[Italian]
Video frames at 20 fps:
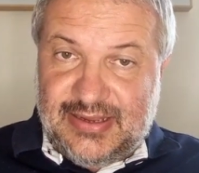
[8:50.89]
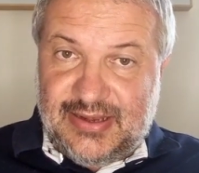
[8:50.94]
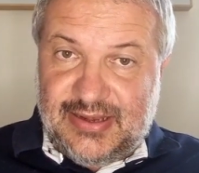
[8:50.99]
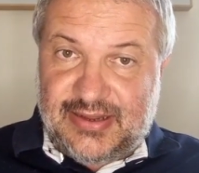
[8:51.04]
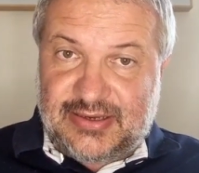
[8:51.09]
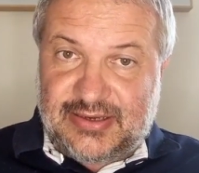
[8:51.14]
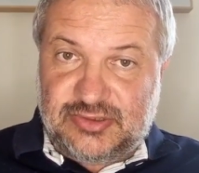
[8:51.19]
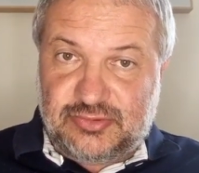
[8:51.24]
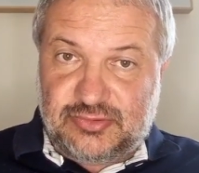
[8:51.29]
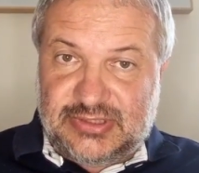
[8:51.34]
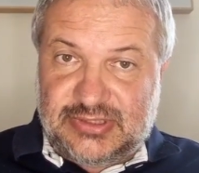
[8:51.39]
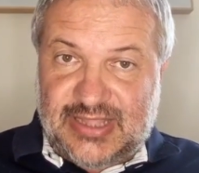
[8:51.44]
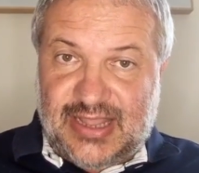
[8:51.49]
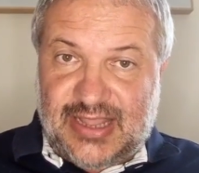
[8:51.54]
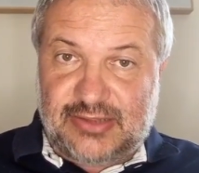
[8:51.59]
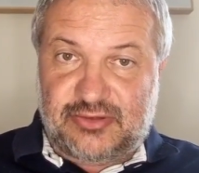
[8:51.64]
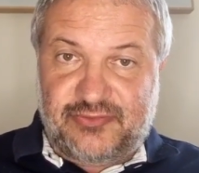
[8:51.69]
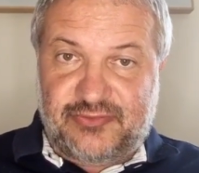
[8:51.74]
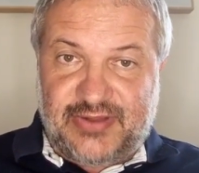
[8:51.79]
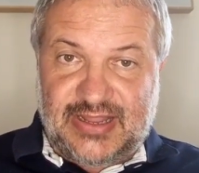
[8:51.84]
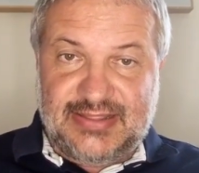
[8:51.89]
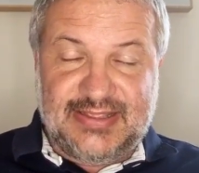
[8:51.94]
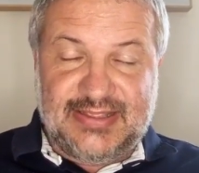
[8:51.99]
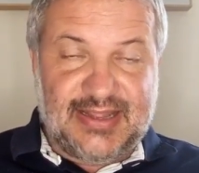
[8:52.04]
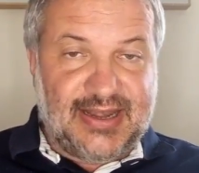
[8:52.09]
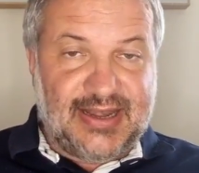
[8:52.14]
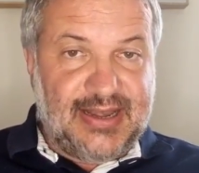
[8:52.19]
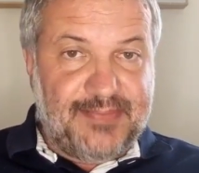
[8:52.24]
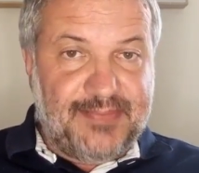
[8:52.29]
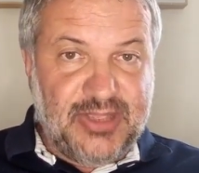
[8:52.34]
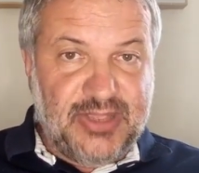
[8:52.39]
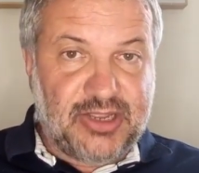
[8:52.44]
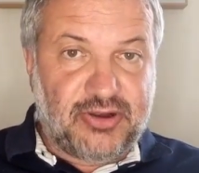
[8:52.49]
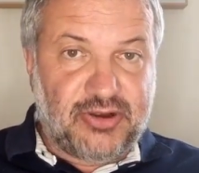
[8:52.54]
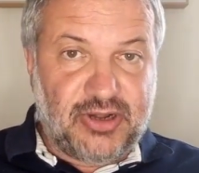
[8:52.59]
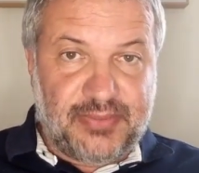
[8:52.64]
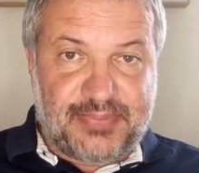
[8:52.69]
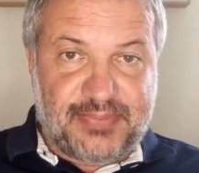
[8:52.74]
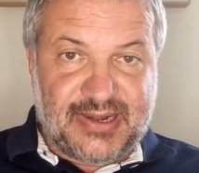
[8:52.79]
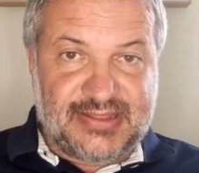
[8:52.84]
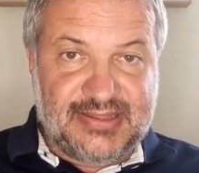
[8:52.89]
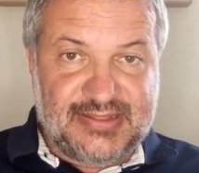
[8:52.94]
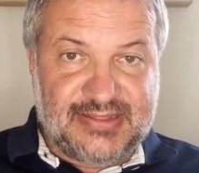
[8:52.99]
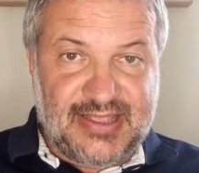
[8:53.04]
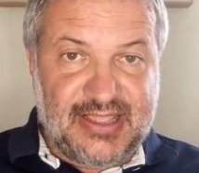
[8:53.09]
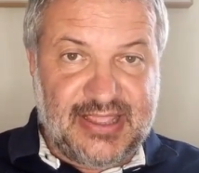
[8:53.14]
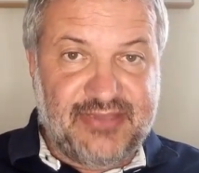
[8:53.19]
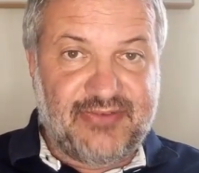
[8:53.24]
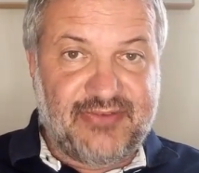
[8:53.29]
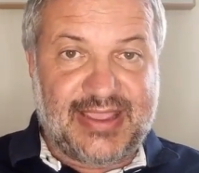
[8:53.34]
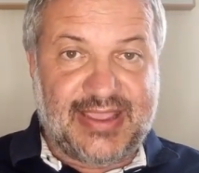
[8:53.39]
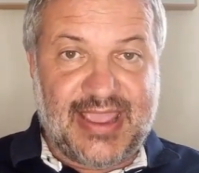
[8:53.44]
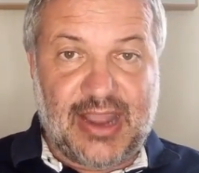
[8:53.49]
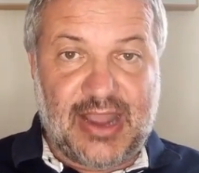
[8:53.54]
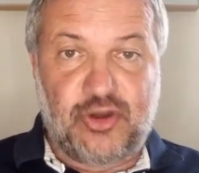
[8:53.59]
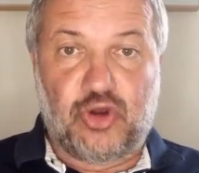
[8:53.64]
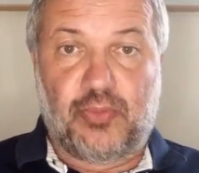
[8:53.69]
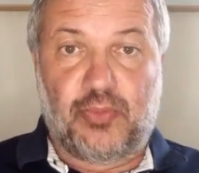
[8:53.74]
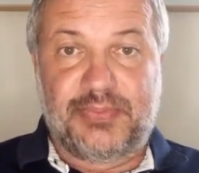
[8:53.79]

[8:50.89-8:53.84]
il risultato, vale a dire le piccole partite IVA che hanno